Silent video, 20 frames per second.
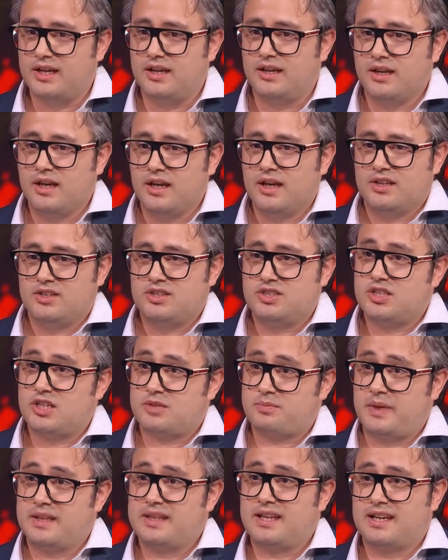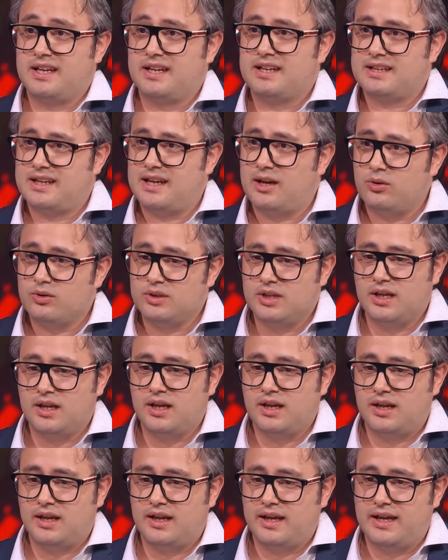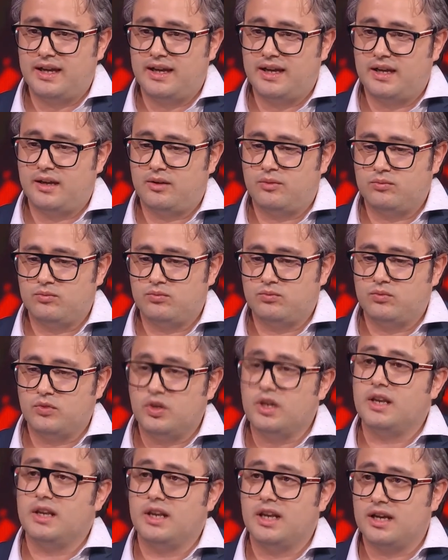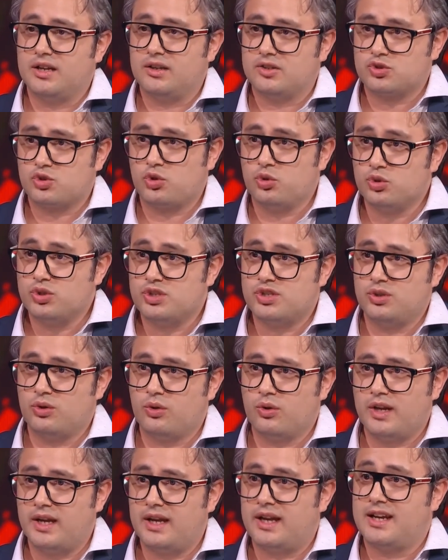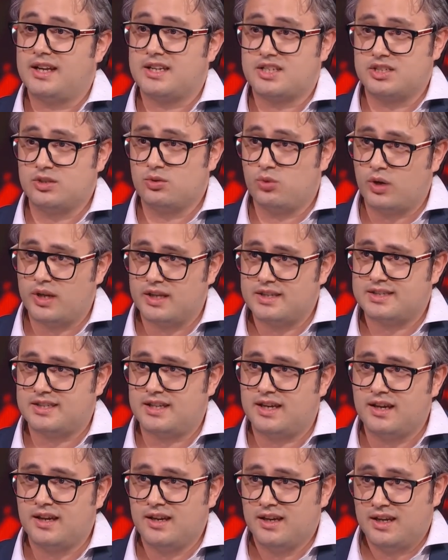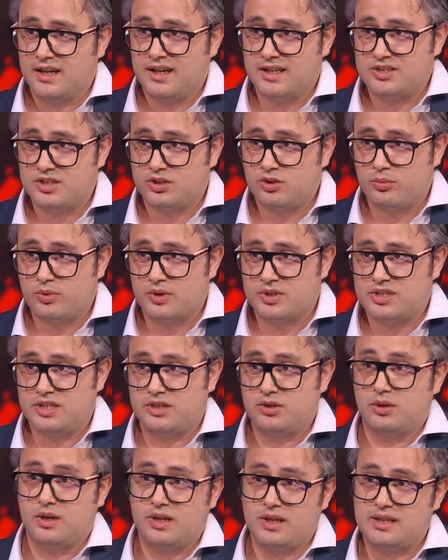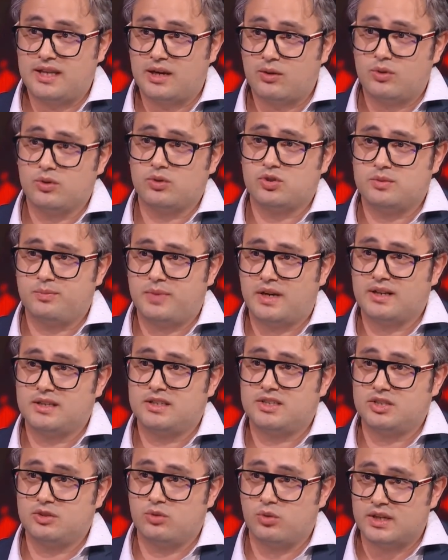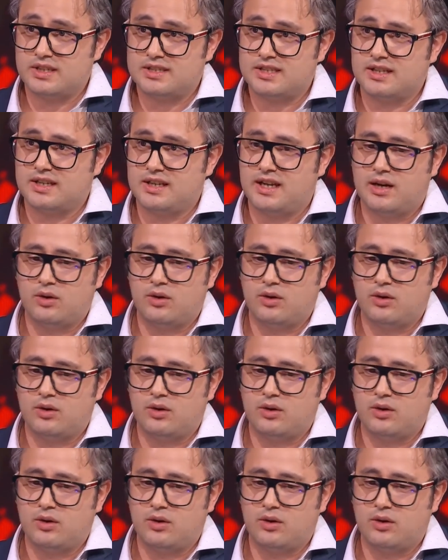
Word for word: che ci si aspetta che il cloud è la soluzione alla sicurezza al 100%. In realtà quando si parla di sicurezza in